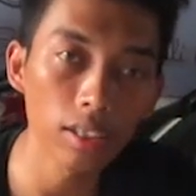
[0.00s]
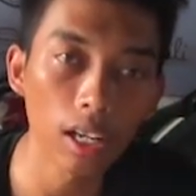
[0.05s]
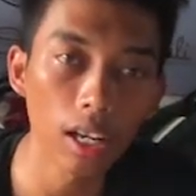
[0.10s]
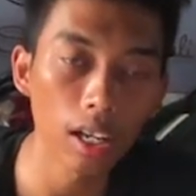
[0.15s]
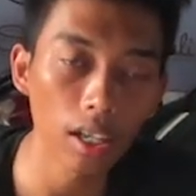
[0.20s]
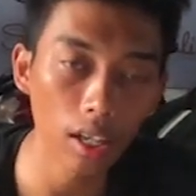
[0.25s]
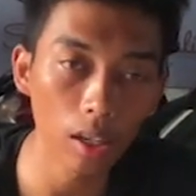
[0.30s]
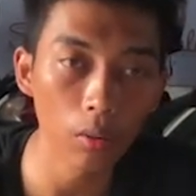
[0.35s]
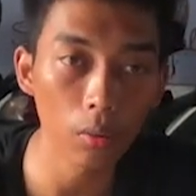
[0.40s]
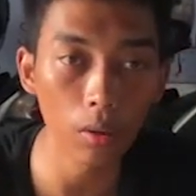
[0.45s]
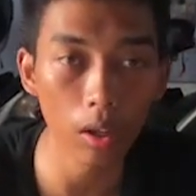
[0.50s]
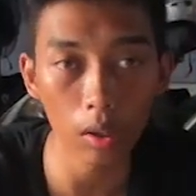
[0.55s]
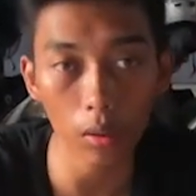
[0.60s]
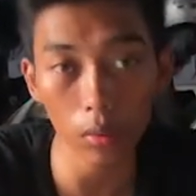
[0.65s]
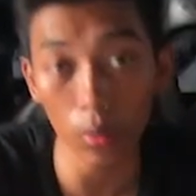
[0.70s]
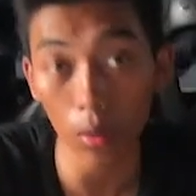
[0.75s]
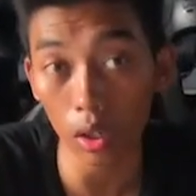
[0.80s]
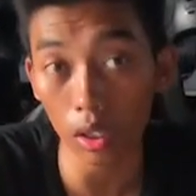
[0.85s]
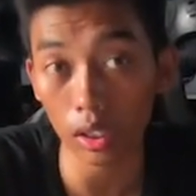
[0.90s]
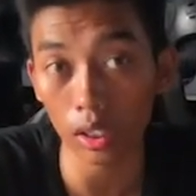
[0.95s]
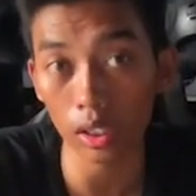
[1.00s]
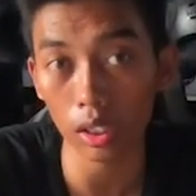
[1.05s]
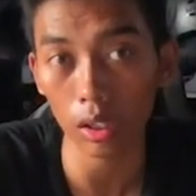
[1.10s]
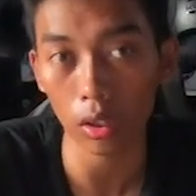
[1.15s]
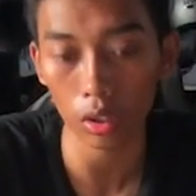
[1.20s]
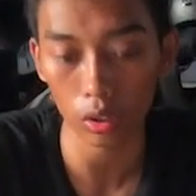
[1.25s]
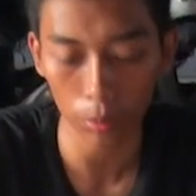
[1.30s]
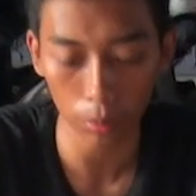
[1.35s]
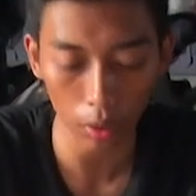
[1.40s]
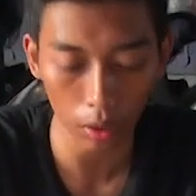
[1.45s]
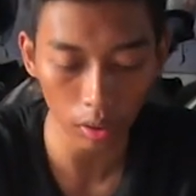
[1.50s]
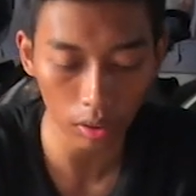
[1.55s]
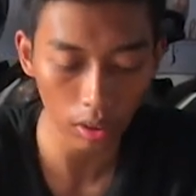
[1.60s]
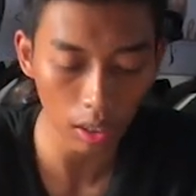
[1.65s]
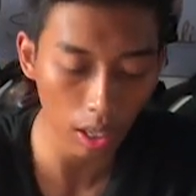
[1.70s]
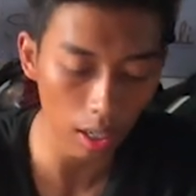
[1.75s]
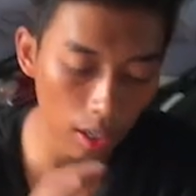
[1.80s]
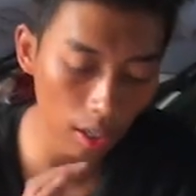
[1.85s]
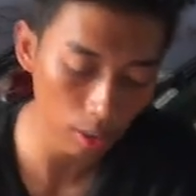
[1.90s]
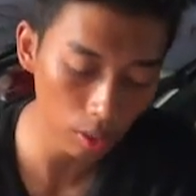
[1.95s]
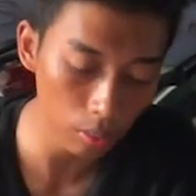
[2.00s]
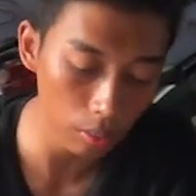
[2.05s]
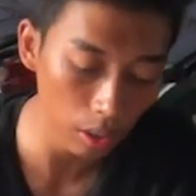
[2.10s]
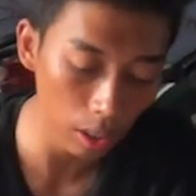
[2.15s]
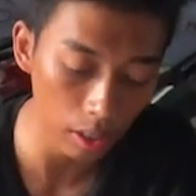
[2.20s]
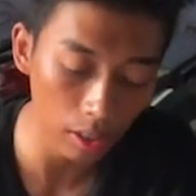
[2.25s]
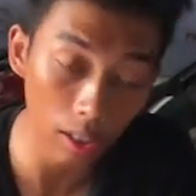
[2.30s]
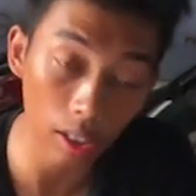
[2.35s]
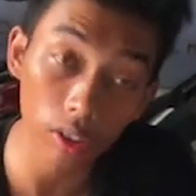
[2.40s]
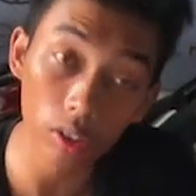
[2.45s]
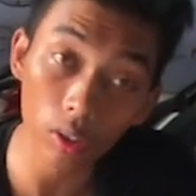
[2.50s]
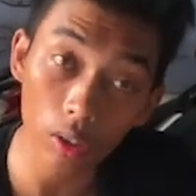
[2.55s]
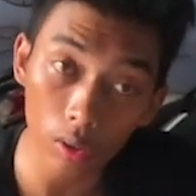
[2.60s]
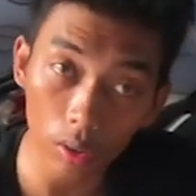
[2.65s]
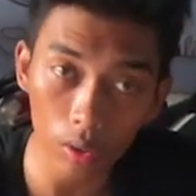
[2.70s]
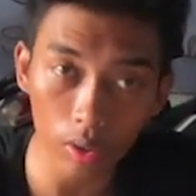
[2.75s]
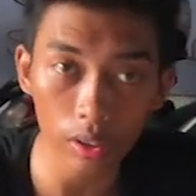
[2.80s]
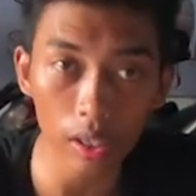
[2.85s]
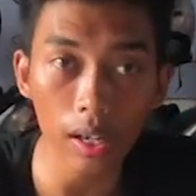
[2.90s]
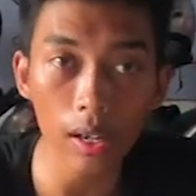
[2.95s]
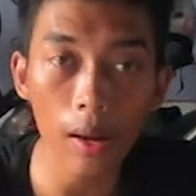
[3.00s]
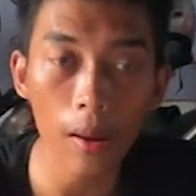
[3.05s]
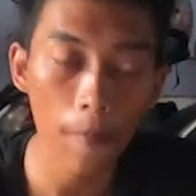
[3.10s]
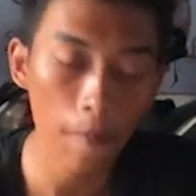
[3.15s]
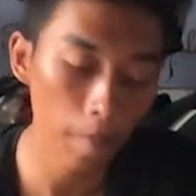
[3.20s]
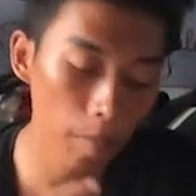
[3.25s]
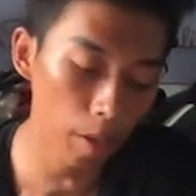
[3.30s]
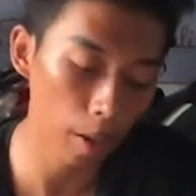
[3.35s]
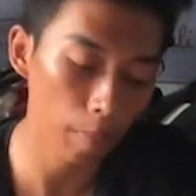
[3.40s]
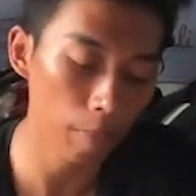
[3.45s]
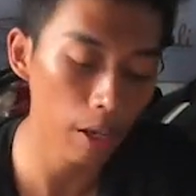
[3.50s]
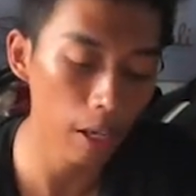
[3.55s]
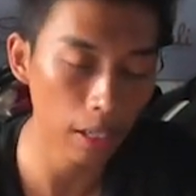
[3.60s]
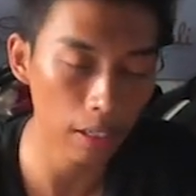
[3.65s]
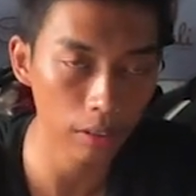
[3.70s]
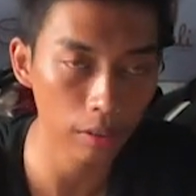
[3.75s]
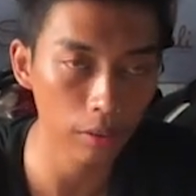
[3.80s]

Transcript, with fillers: jangan ragu-ragu order di Rosport karena sudah ada contohnya Bapak